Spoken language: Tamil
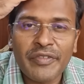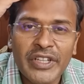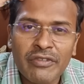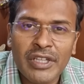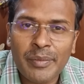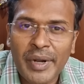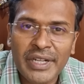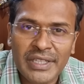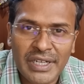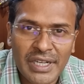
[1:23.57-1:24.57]
வெது வெதுப்பான
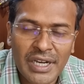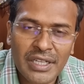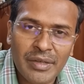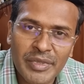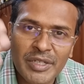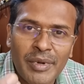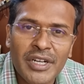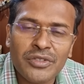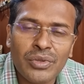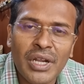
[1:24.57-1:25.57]
தண்ணீராக இருந்தால்
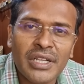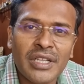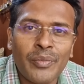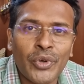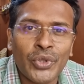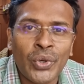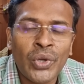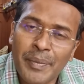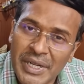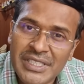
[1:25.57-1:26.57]
மிதமான சூடாக இருந்தால் போதும்
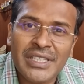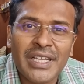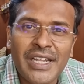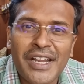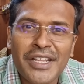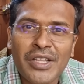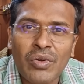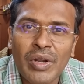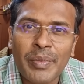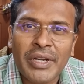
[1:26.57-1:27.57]
பச்சை தண்ணீராக இருந்தால்
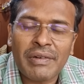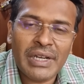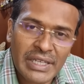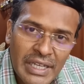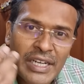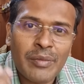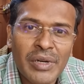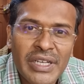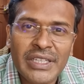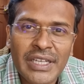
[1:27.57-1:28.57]
கூட பரவாயில்லைங்க
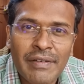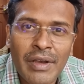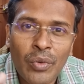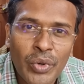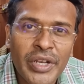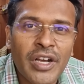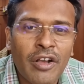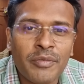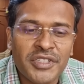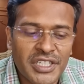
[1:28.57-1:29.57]
நம்மளுக்கு தேவை
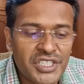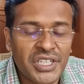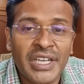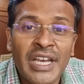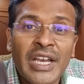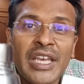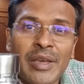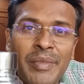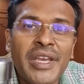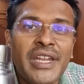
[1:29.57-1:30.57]
உயிர்காக்கும் சிகிச்சை
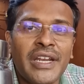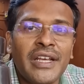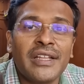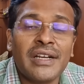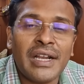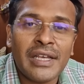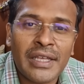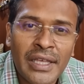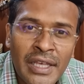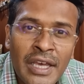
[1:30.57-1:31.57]
இம்மீடியட்டாக இதை
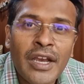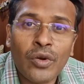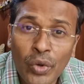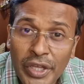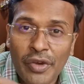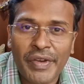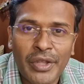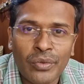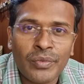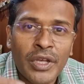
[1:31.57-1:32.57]
கலக்கி குடிக்க
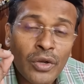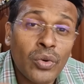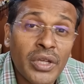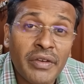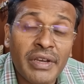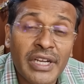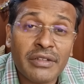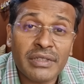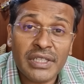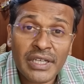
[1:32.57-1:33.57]
வைக்கணும் குடிக்க வைக்கிறது
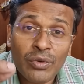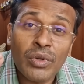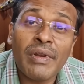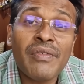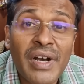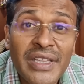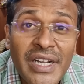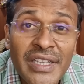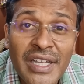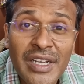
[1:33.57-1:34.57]
வந்து ஒருவேளை வாந்தி
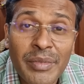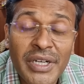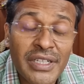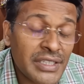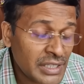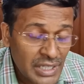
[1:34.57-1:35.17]
எடுத்தால் என்ன பண்ணுறது